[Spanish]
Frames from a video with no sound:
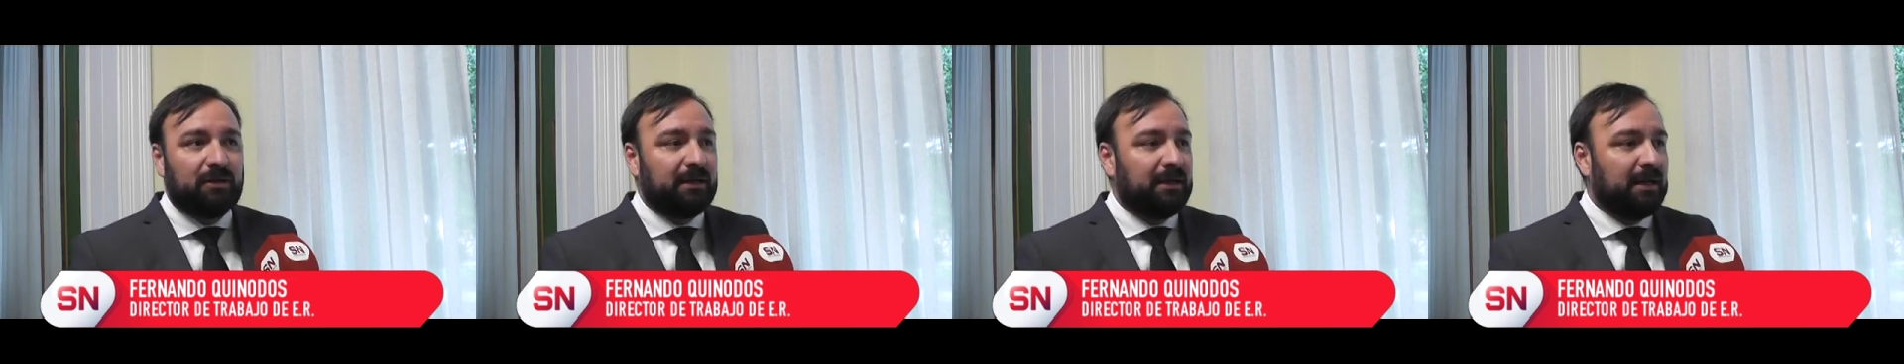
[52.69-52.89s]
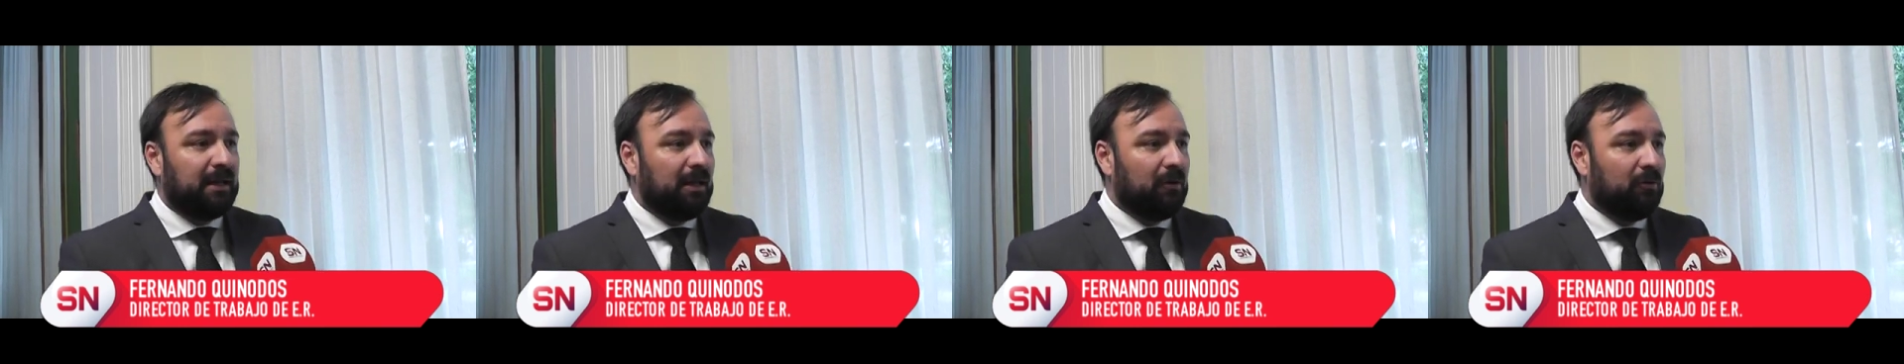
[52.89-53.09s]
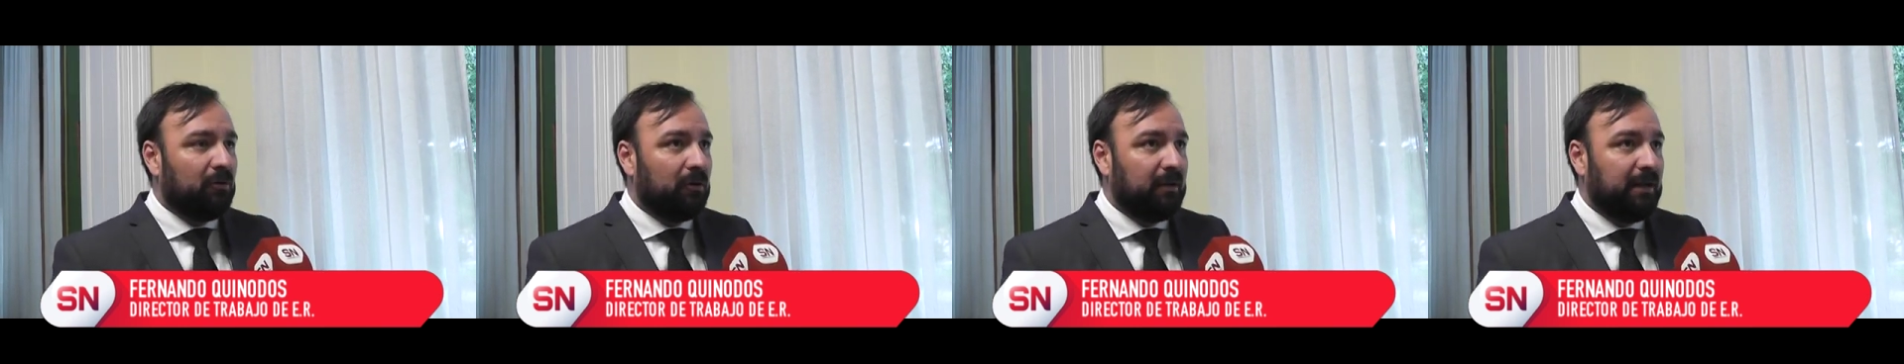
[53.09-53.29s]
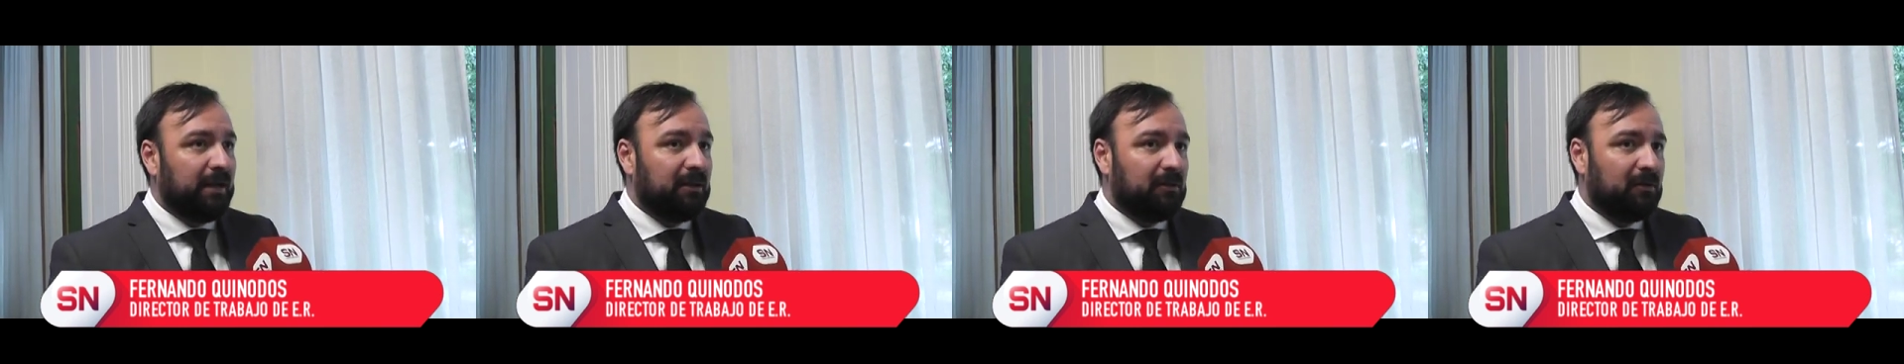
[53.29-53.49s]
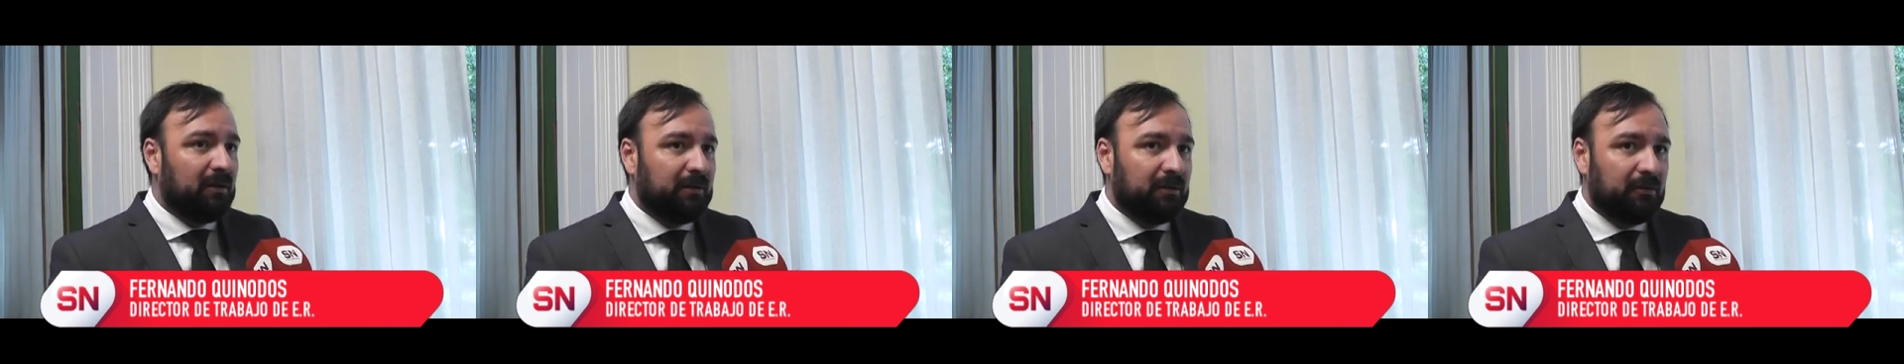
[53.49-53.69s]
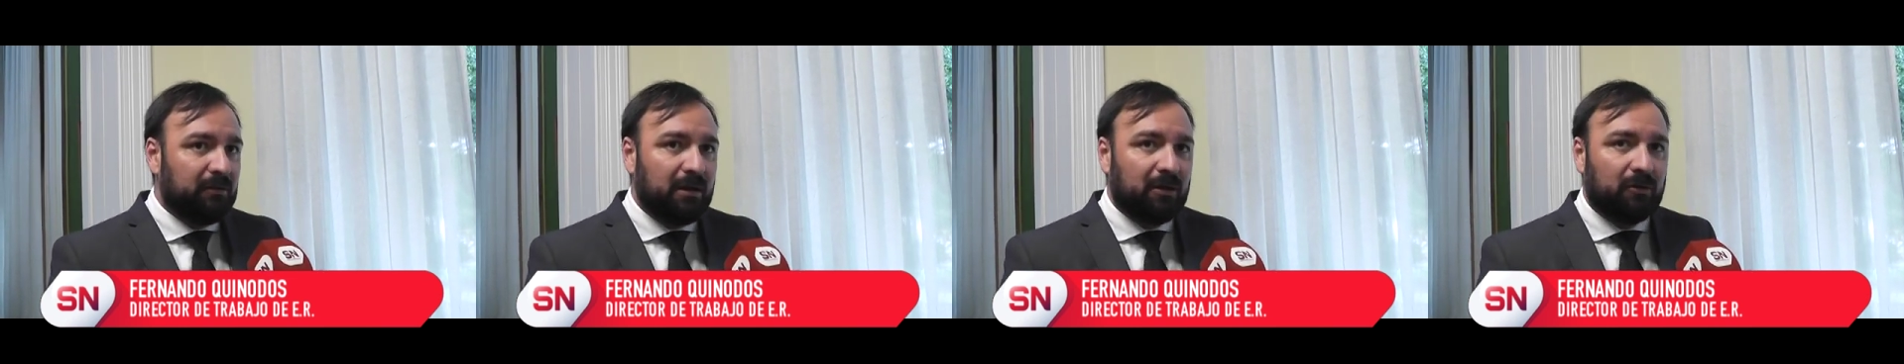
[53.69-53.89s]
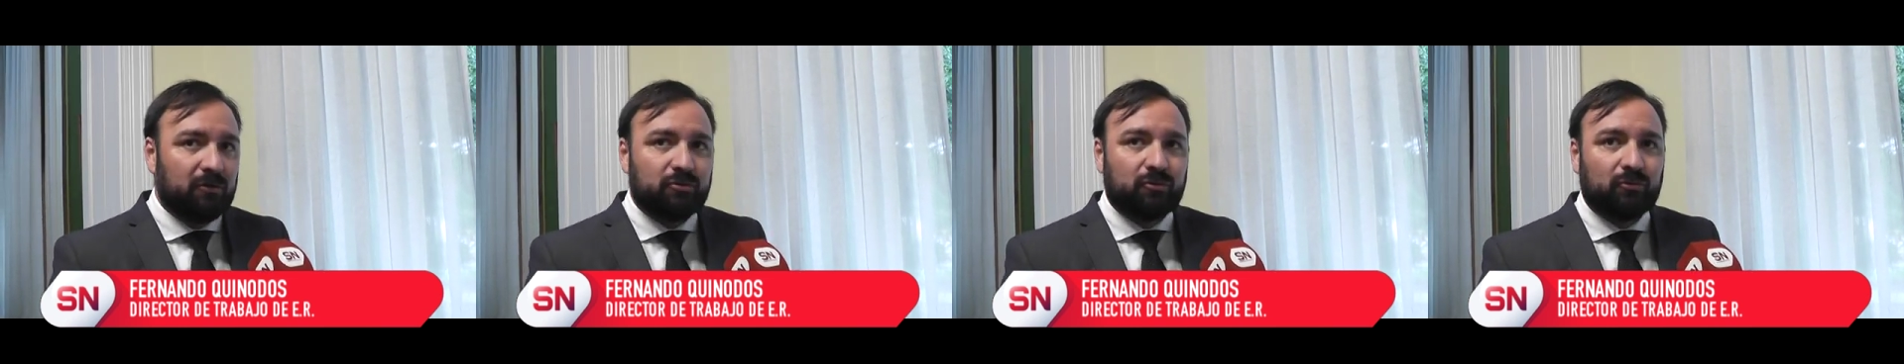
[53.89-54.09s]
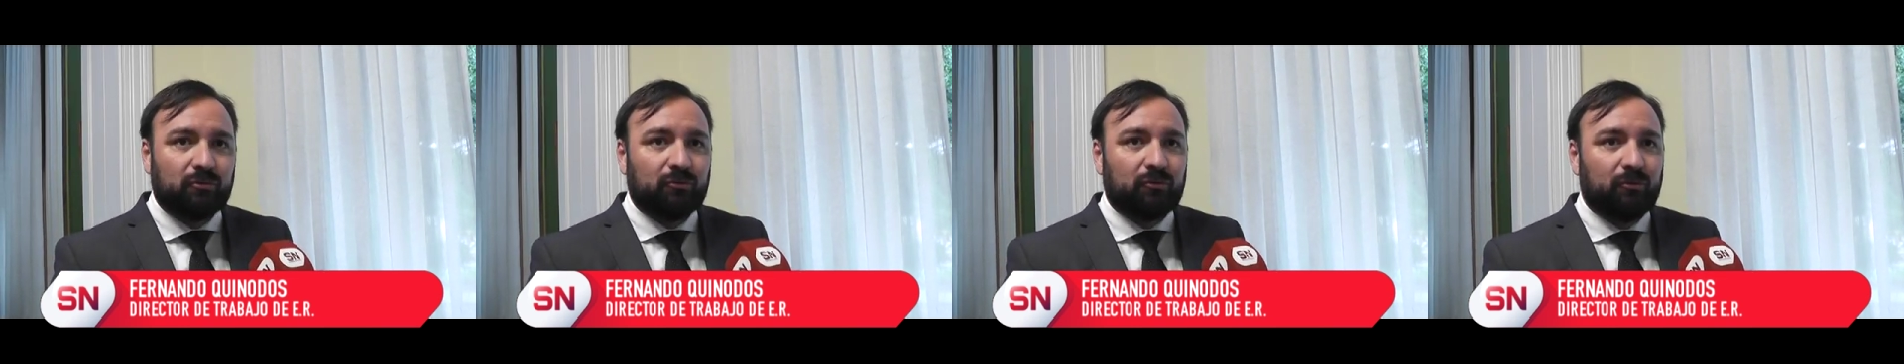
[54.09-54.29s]
de cada uno de estos ante una
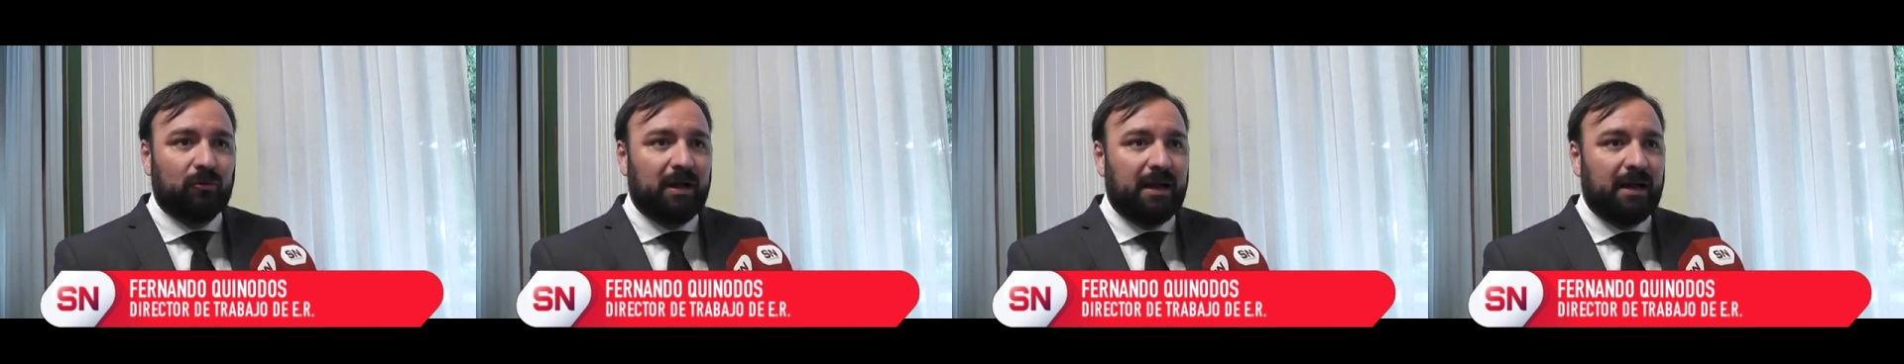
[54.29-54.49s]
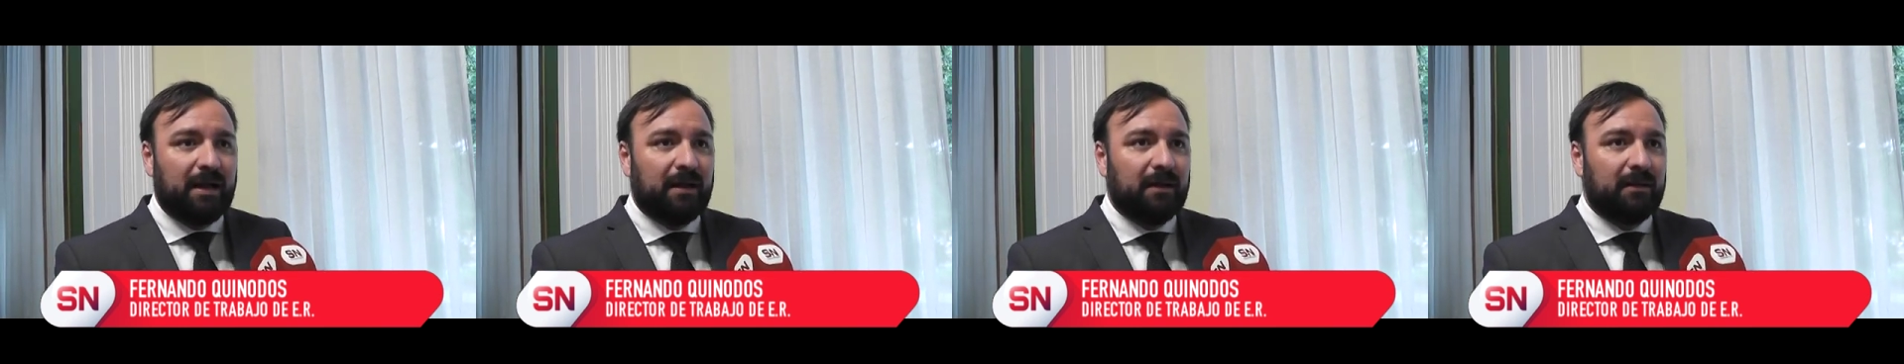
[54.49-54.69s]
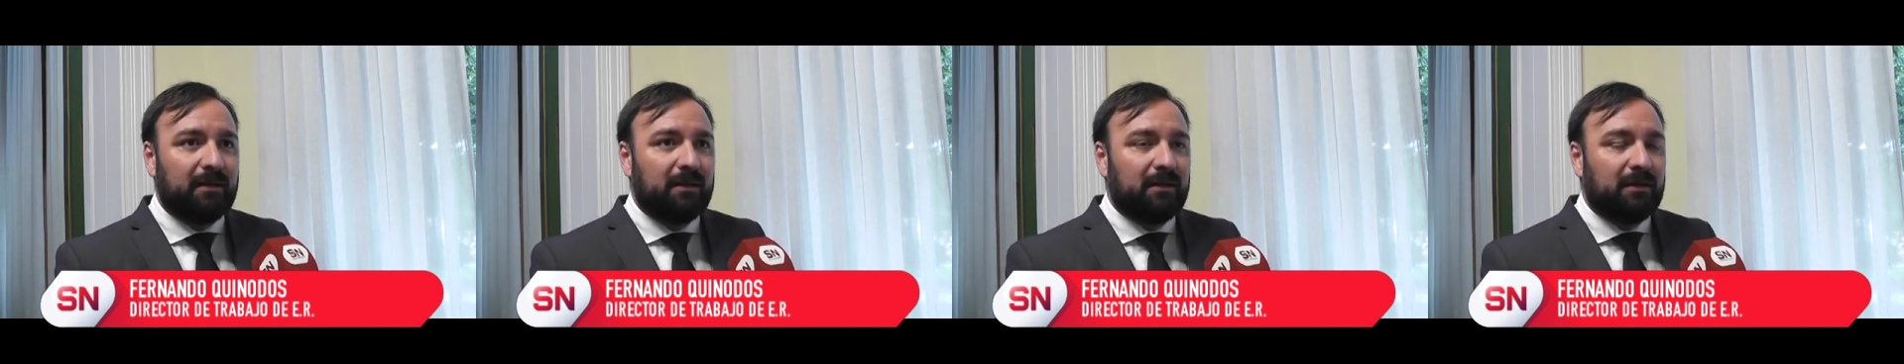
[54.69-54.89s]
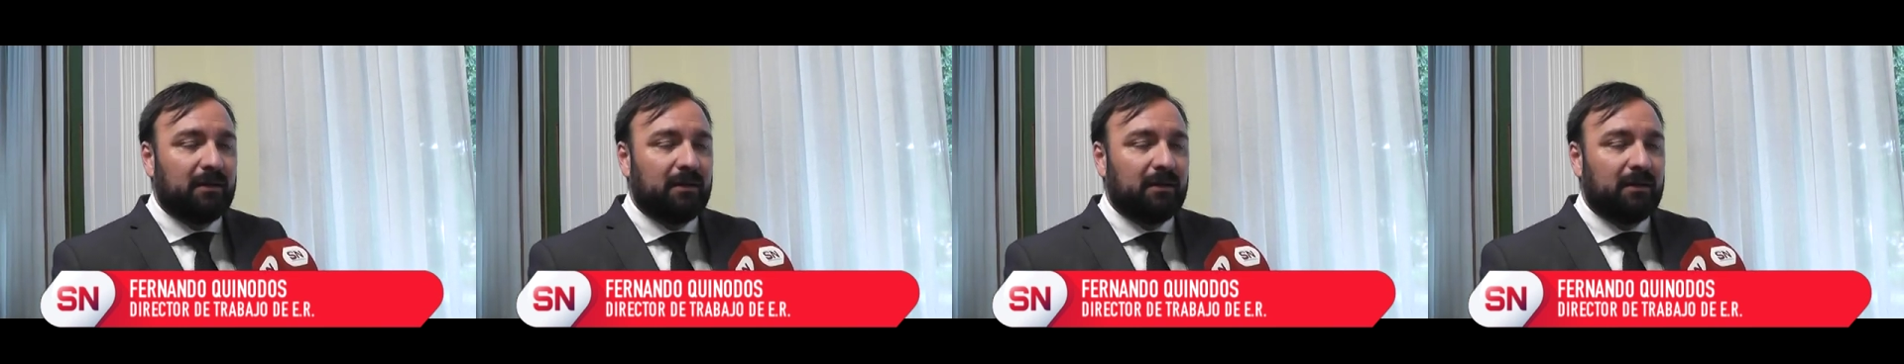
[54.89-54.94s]
coyuntura